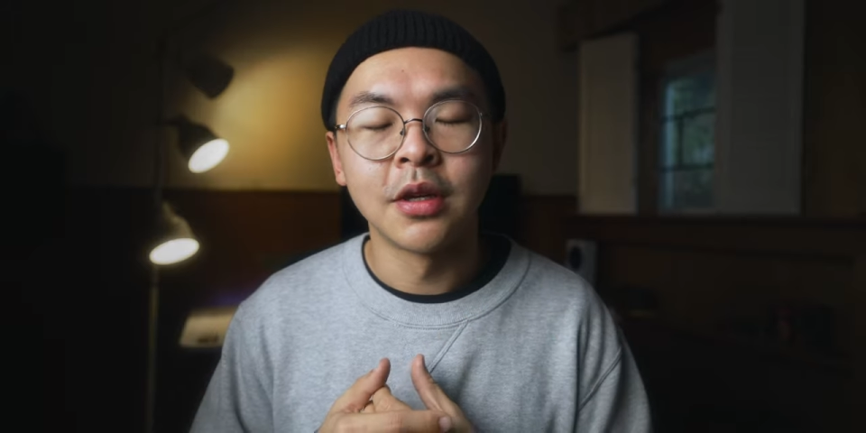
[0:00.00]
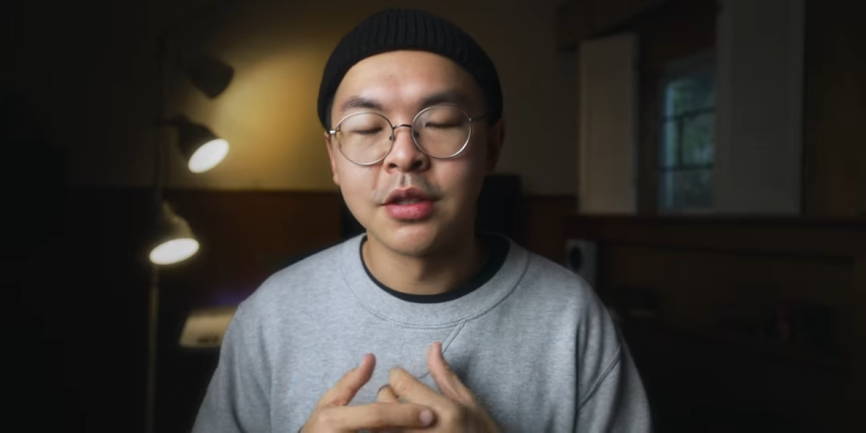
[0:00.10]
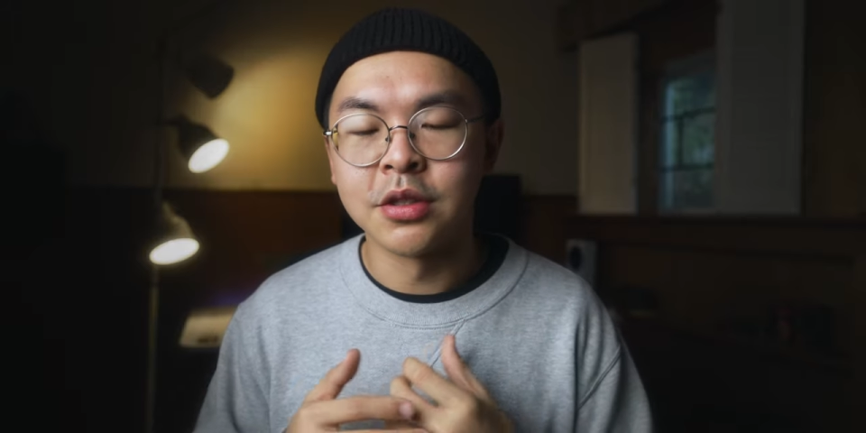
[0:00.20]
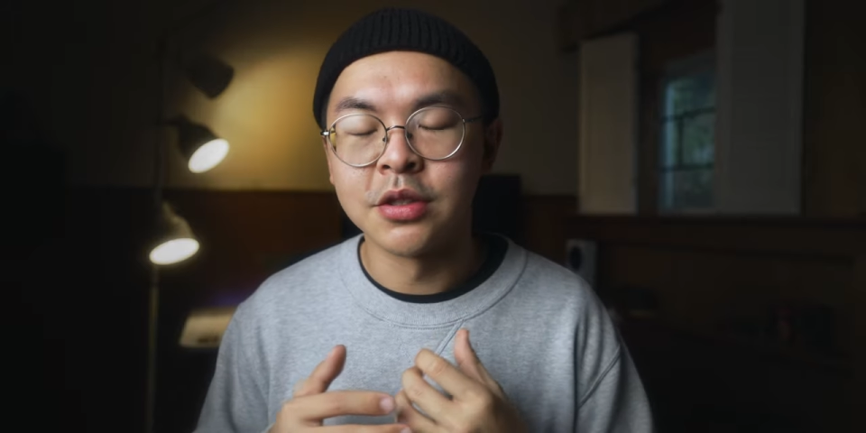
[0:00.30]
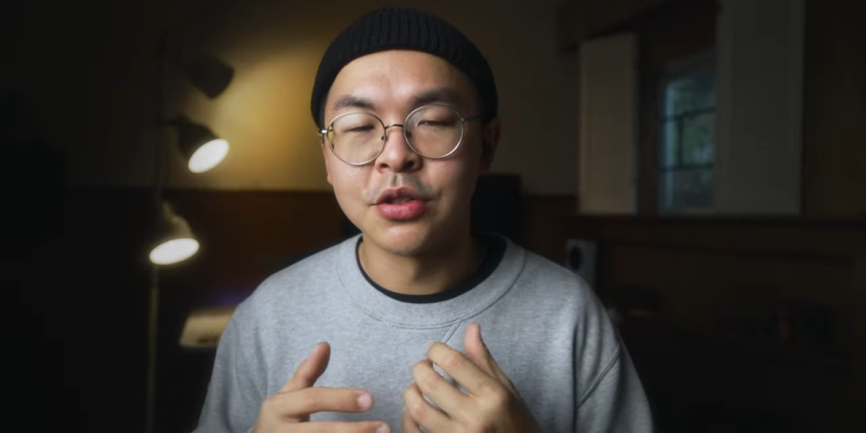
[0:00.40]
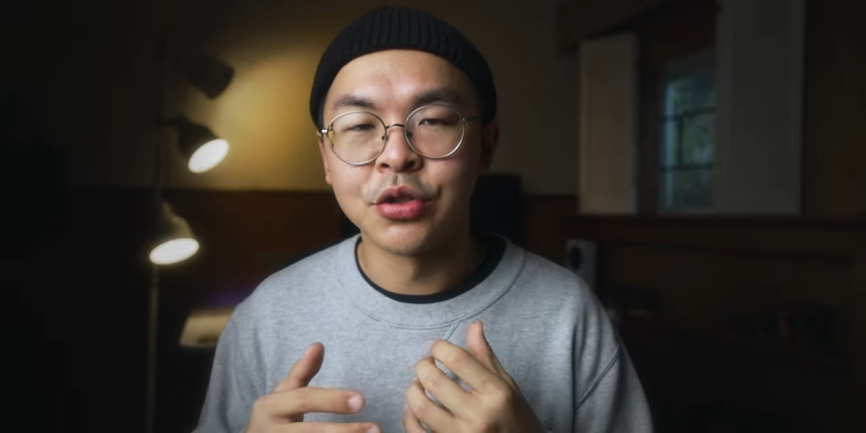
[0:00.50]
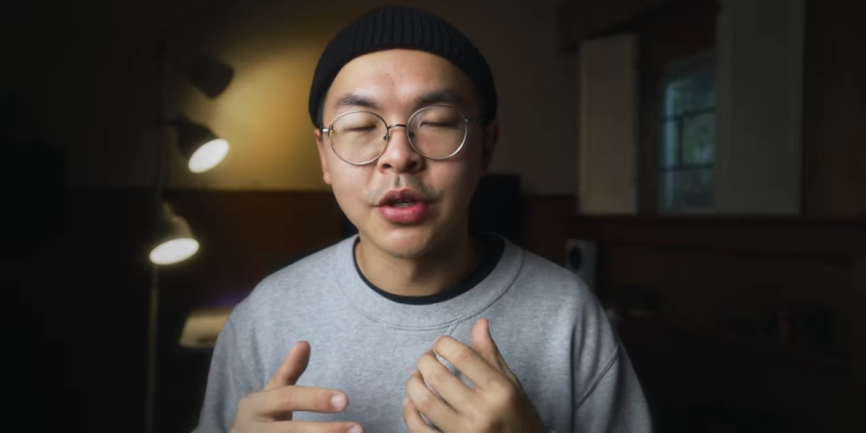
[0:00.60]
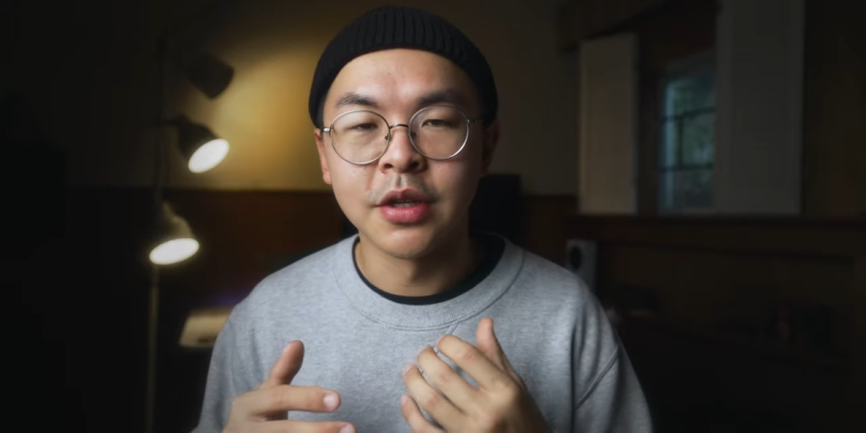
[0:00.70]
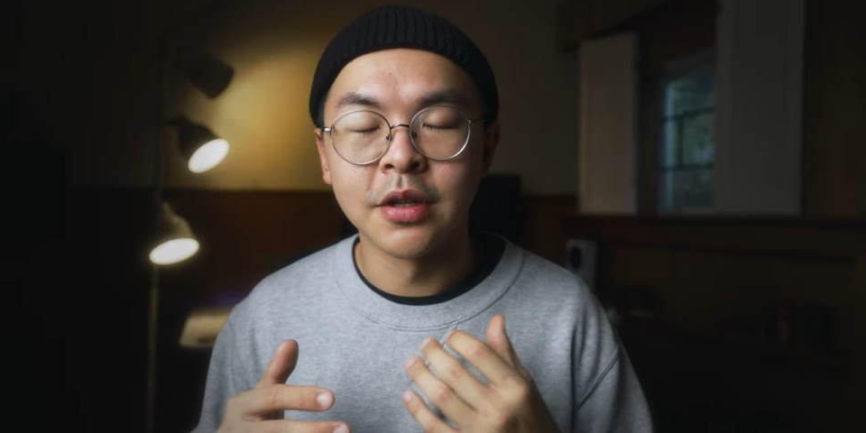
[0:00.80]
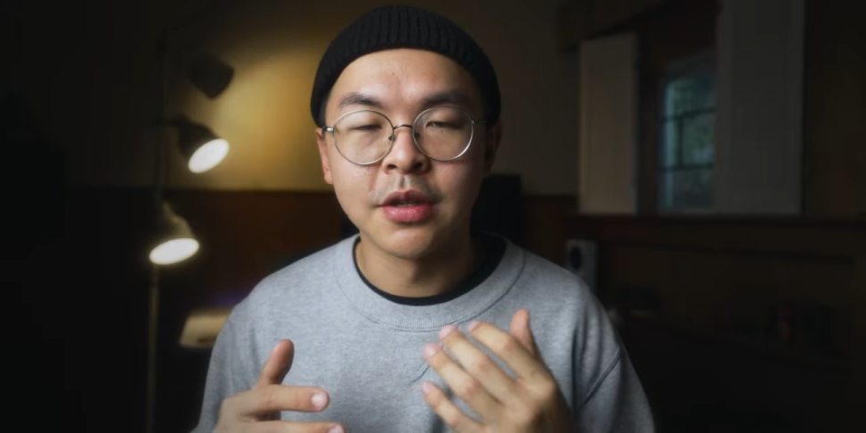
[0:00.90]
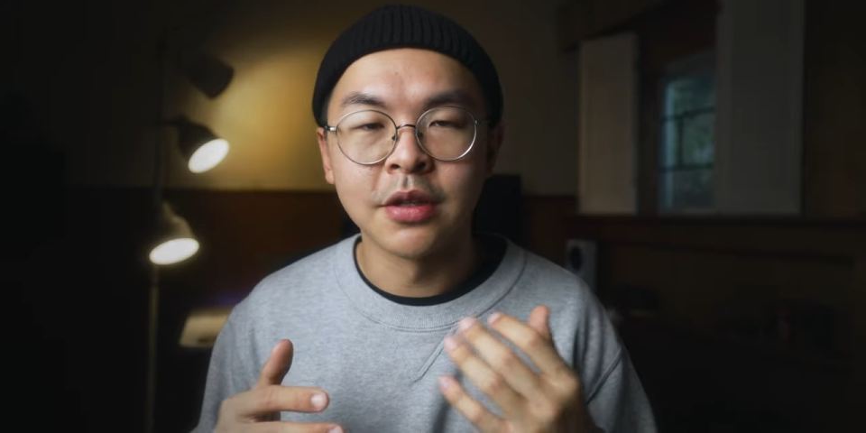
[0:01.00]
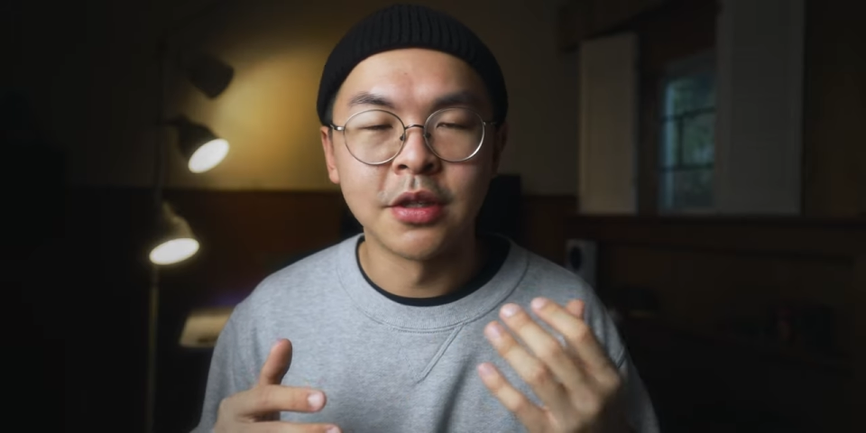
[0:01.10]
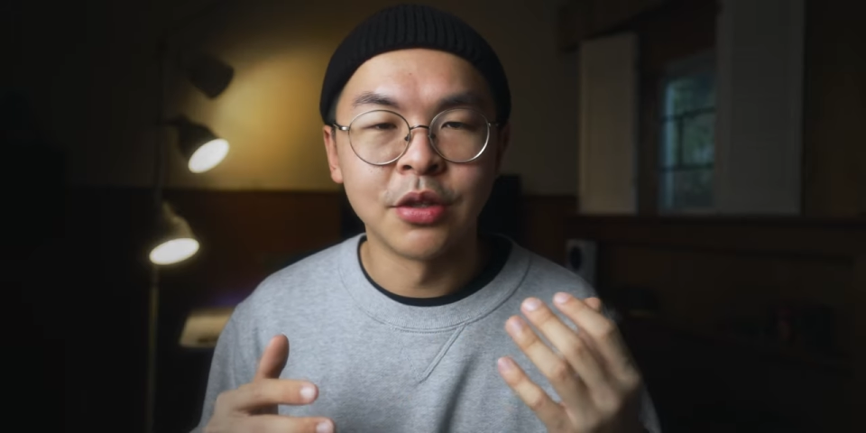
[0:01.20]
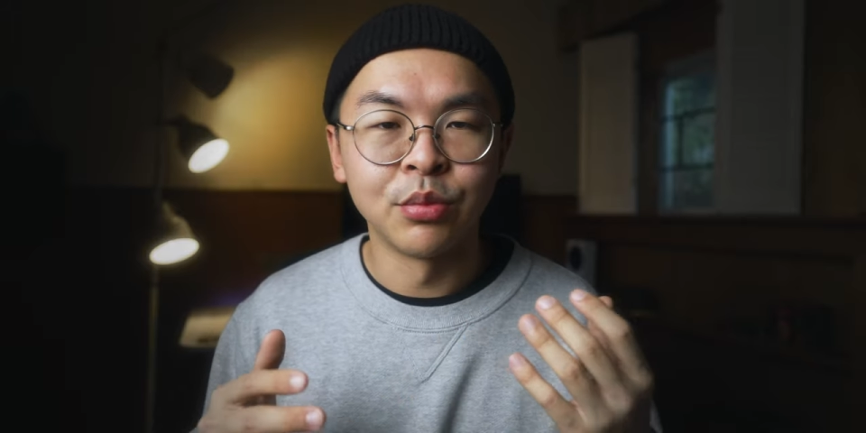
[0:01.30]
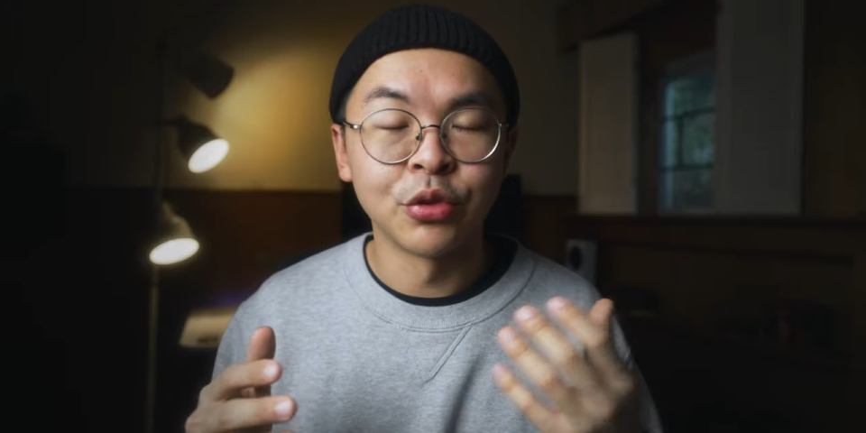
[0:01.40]
你其实就会
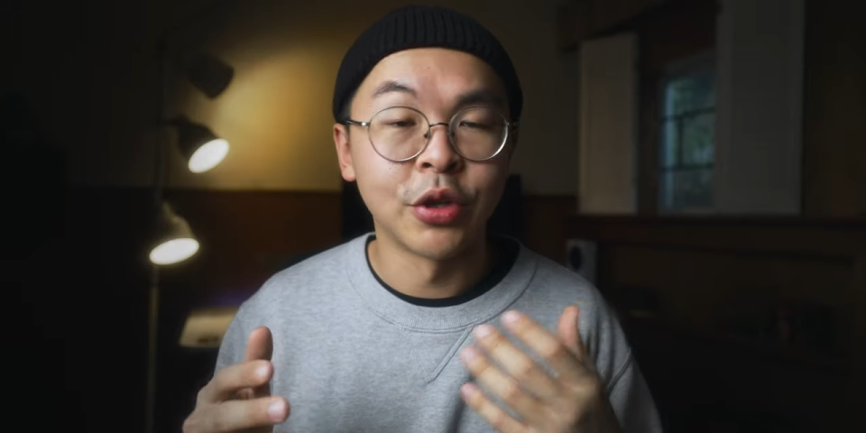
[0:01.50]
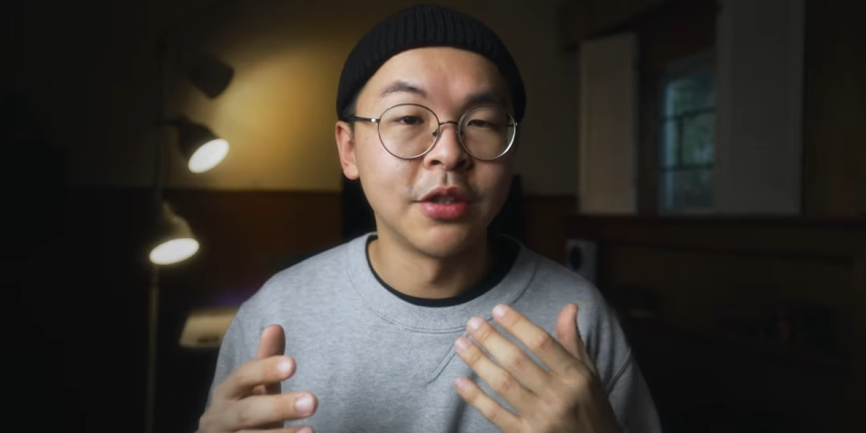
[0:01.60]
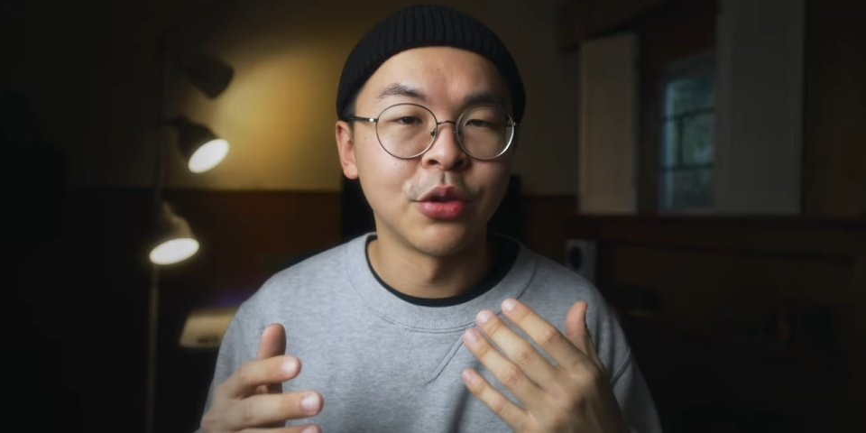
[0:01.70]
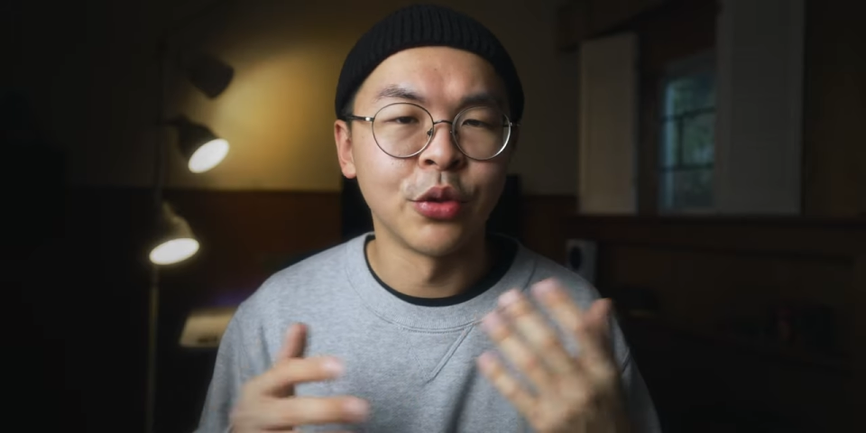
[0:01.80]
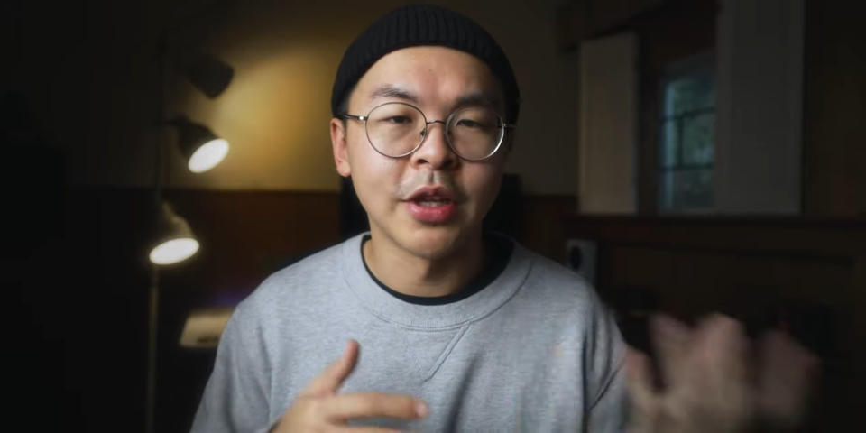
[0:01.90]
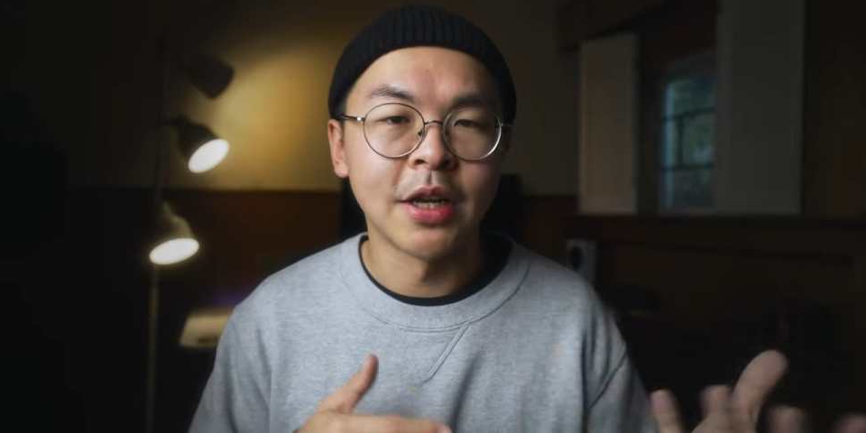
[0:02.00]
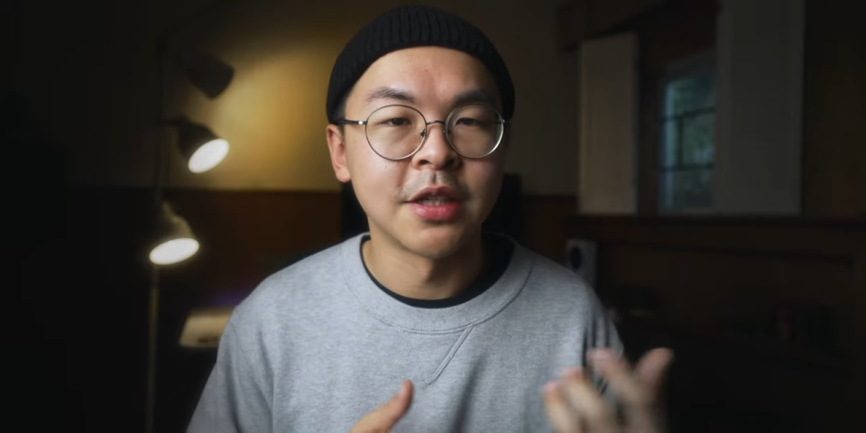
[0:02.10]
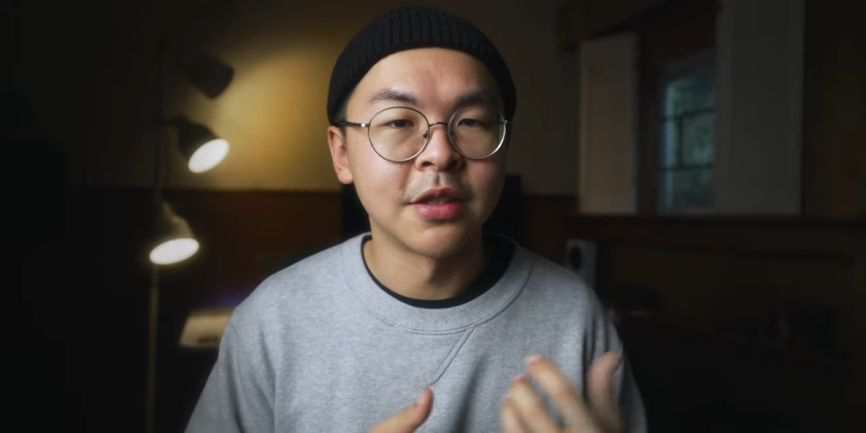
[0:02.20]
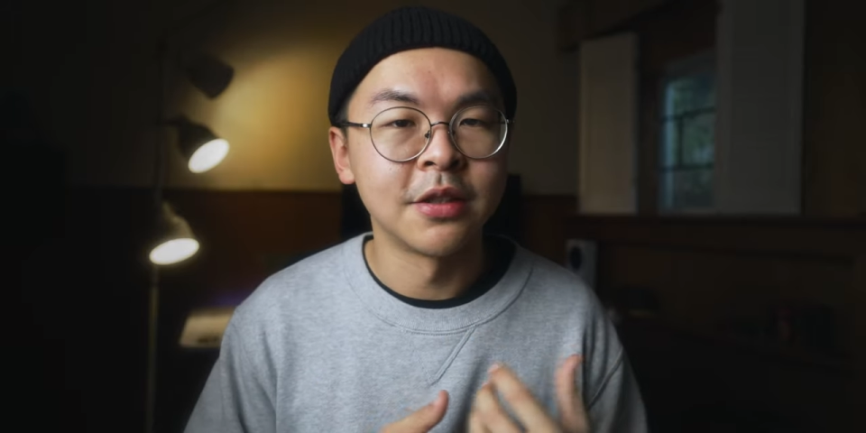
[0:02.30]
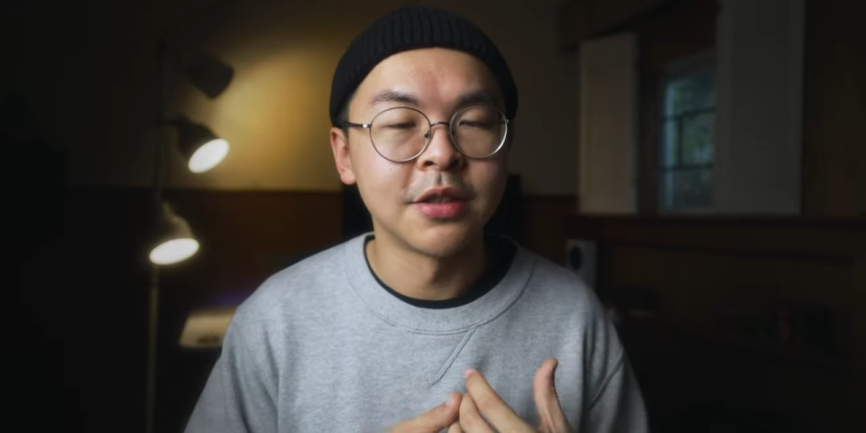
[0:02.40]
呃不断的鬼打墙。